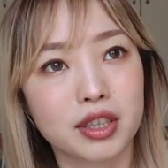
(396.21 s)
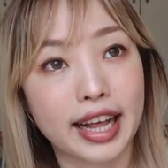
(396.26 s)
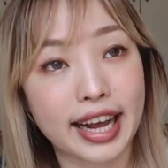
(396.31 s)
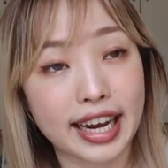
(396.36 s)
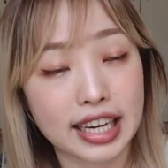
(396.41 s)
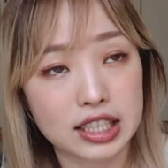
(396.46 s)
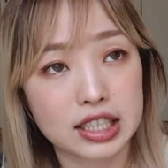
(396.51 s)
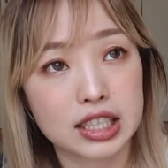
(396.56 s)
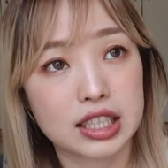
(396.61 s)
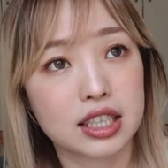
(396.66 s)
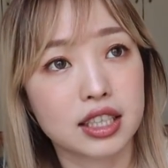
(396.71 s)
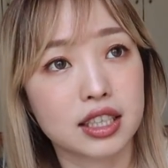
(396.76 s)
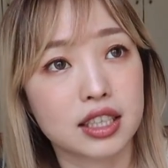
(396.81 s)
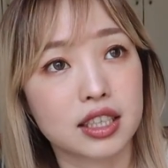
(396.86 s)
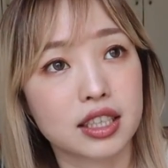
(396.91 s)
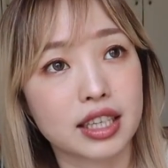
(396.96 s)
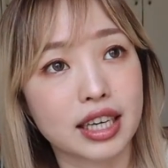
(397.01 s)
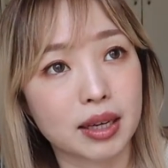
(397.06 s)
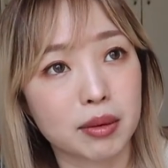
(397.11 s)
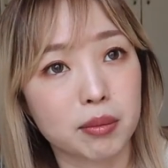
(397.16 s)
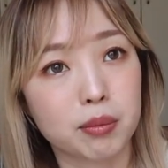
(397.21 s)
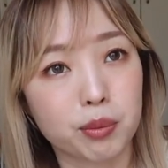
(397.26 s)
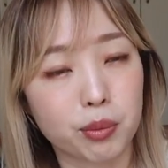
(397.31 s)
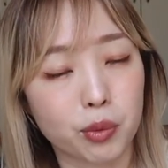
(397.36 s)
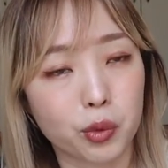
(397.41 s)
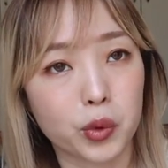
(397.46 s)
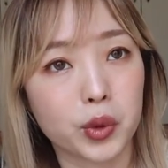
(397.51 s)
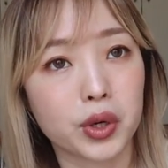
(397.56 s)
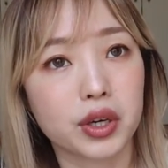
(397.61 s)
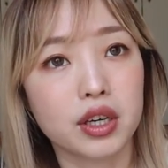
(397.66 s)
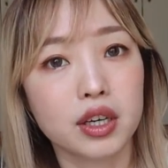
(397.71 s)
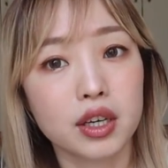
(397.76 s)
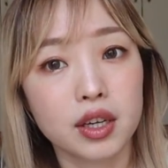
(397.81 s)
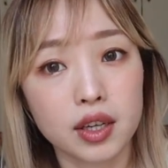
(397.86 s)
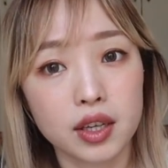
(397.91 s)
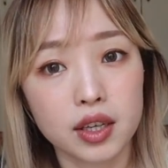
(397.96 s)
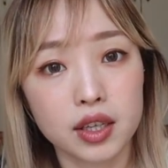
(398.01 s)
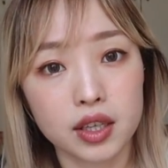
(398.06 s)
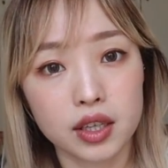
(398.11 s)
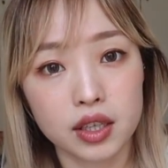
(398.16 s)
雷射、音波
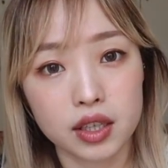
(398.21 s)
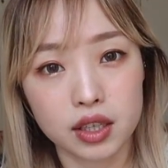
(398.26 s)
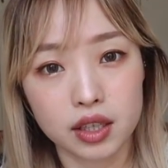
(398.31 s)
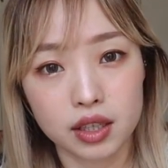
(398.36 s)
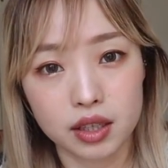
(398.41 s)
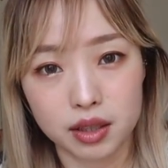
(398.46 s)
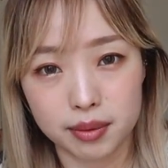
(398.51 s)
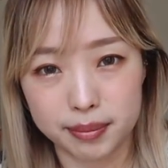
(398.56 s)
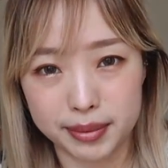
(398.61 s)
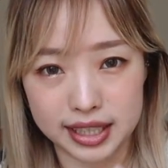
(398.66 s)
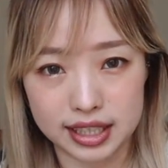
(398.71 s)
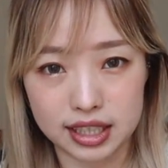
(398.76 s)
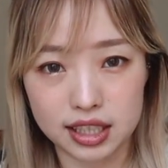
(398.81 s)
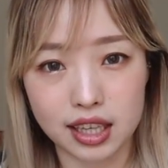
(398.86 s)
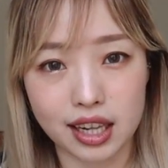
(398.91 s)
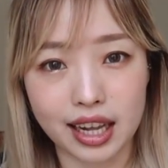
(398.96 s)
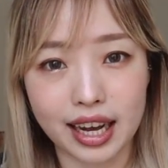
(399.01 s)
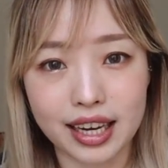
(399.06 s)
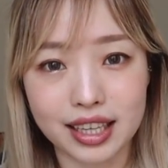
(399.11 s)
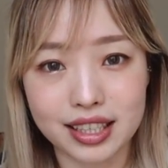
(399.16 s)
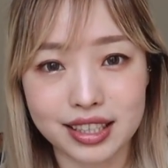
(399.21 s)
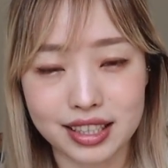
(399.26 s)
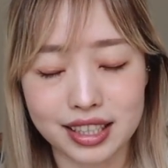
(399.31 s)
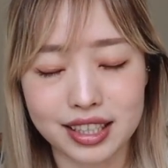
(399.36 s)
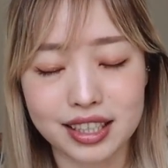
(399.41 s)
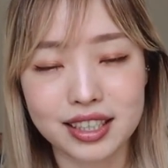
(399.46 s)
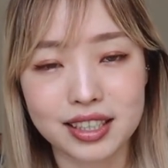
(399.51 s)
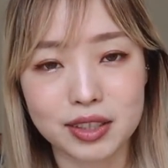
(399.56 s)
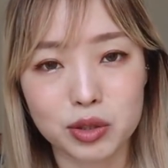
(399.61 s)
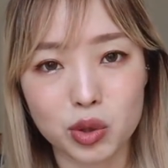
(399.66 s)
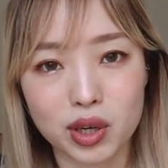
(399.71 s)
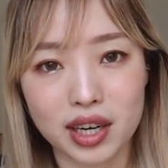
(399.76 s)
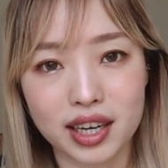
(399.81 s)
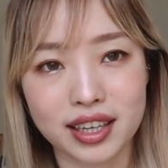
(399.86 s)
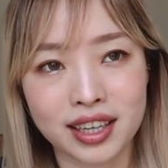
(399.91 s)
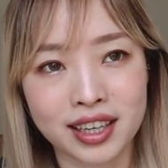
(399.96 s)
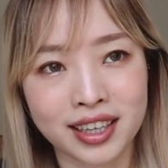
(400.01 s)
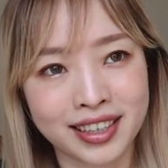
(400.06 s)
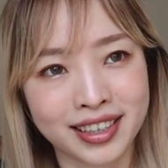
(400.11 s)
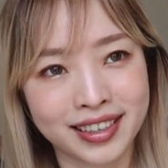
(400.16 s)
比起来，真的
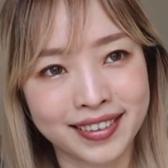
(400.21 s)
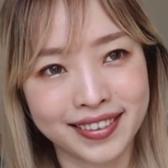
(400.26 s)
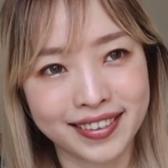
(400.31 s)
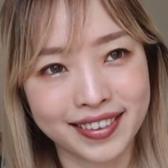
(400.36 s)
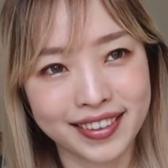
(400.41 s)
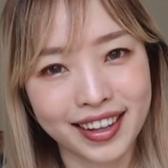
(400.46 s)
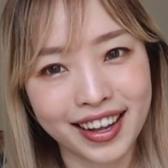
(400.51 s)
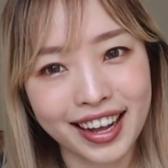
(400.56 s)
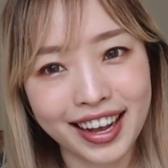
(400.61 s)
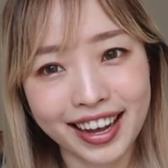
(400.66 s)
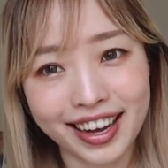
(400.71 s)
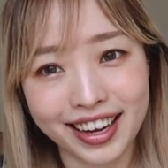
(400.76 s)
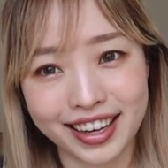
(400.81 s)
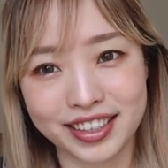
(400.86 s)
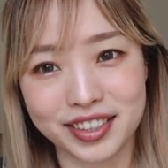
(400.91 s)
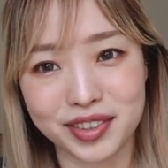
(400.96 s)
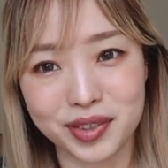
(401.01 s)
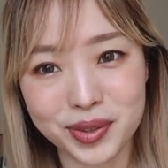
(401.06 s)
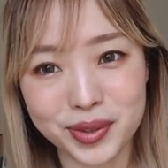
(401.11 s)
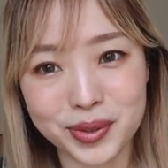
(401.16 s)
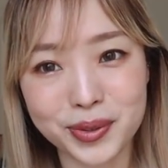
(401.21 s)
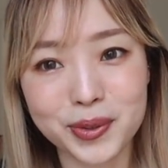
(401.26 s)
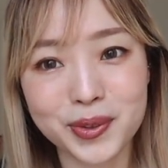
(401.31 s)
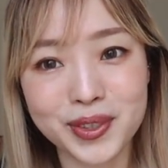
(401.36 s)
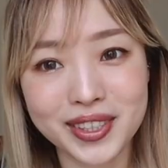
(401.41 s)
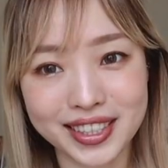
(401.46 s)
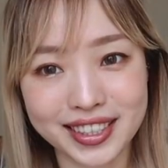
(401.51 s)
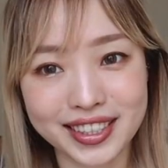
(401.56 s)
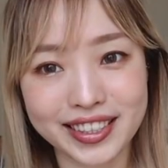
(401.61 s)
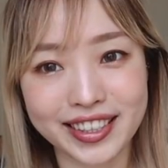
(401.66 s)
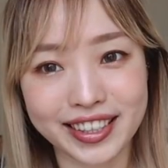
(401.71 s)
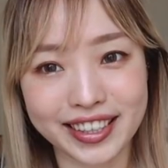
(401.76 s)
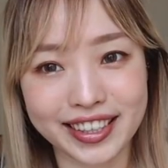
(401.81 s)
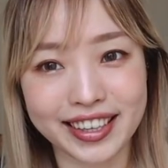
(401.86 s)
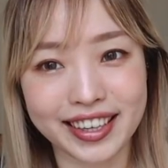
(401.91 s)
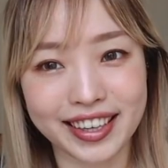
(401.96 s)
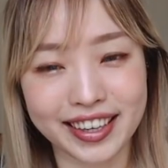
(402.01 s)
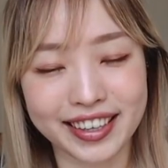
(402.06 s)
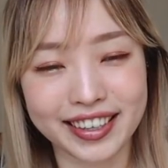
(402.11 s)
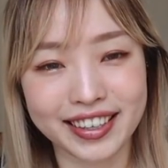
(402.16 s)
算很舒适
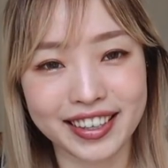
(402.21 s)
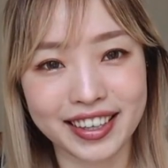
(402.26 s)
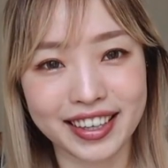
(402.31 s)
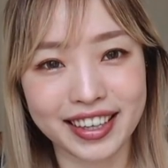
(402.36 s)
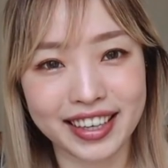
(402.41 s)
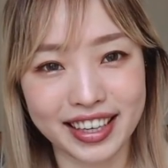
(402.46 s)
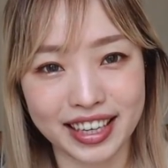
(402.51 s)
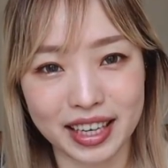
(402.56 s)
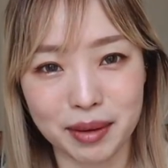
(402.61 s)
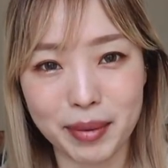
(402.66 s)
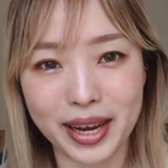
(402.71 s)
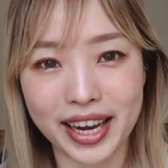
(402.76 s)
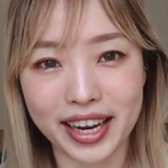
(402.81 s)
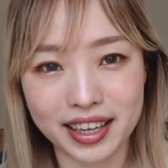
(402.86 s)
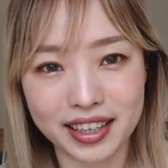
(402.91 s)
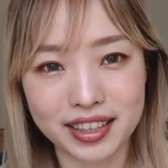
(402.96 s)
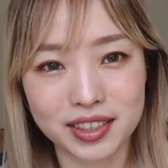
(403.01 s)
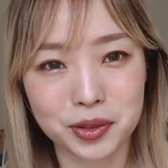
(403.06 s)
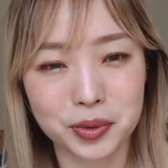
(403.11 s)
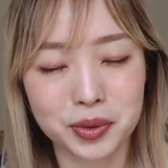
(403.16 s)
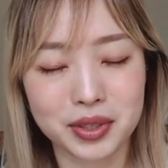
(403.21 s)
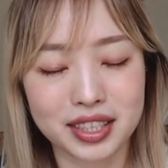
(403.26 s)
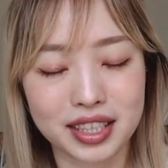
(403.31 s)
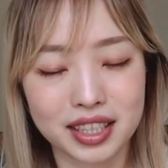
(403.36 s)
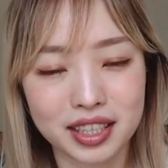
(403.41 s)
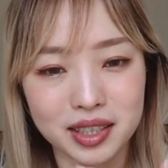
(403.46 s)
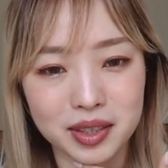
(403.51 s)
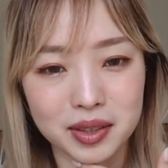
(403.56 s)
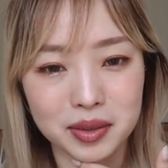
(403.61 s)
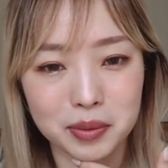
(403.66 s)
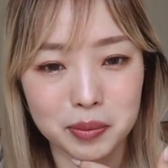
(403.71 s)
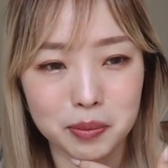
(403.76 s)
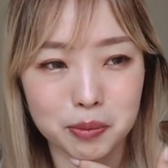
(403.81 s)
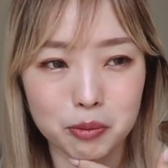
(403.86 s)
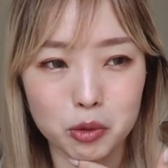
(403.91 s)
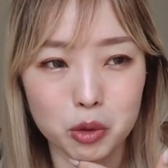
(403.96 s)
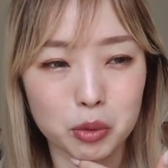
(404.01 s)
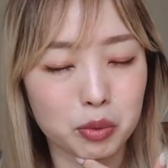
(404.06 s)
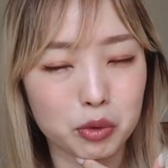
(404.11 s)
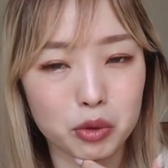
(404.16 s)
的一个医美，就真的
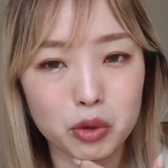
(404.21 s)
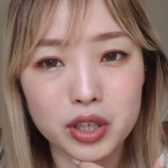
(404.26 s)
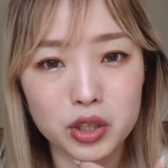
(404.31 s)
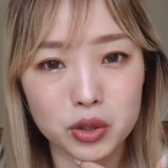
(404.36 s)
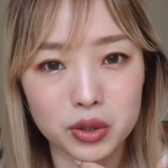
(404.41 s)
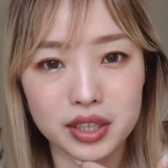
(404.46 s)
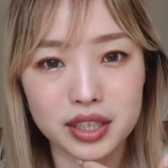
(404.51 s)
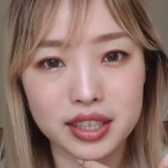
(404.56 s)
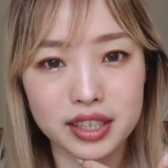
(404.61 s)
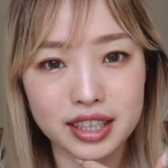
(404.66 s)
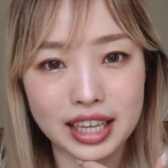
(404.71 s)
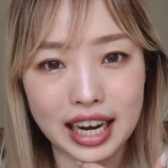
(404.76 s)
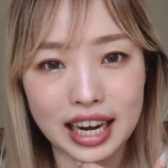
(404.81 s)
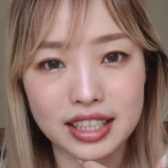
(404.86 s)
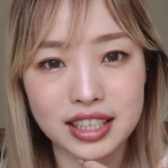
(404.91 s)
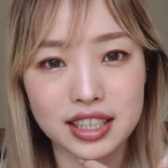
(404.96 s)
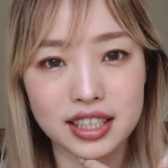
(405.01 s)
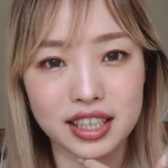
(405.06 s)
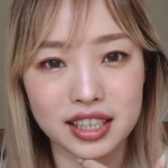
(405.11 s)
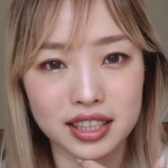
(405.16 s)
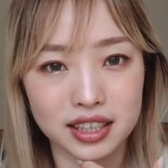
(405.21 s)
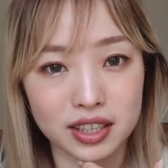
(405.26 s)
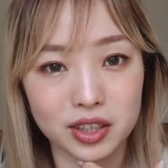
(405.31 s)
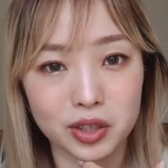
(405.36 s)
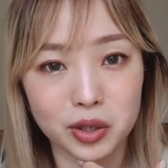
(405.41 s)
我不会觉得它是一个很